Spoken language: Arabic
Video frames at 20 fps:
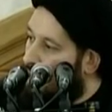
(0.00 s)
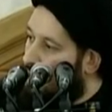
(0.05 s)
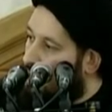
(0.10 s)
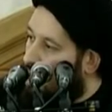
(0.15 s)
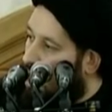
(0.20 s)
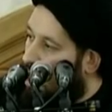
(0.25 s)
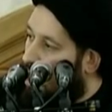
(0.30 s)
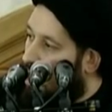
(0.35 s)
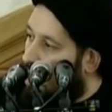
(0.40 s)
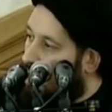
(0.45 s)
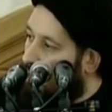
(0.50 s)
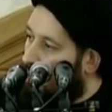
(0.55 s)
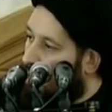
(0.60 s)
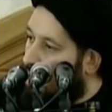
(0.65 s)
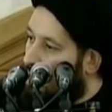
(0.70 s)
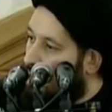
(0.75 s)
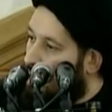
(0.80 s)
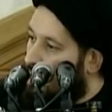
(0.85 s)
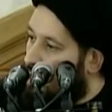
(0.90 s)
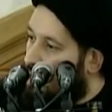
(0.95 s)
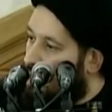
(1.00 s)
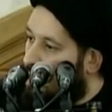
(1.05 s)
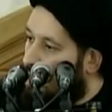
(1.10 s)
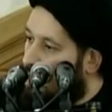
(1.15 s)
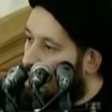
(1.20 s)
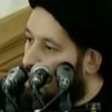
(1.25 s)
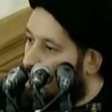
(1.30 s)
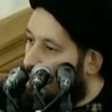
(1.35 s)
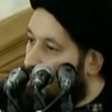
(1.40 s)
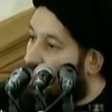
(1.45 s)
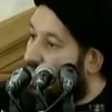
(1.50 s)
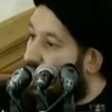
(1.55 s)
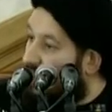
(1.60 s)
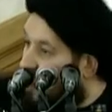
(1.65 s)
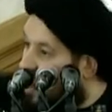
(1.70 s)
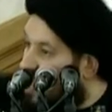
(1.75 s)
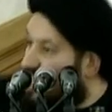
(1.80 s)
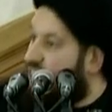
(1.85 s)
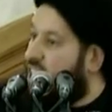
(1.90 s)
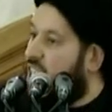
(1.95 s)
الشعائر المقدسة
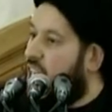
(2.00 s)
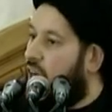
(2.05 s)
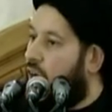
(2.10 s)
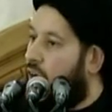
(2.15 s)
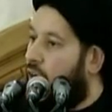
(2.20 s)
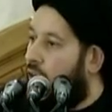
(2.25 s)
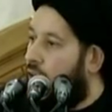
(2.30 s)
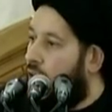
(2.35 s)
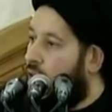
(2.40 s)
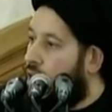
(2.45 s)
بتفاصيلها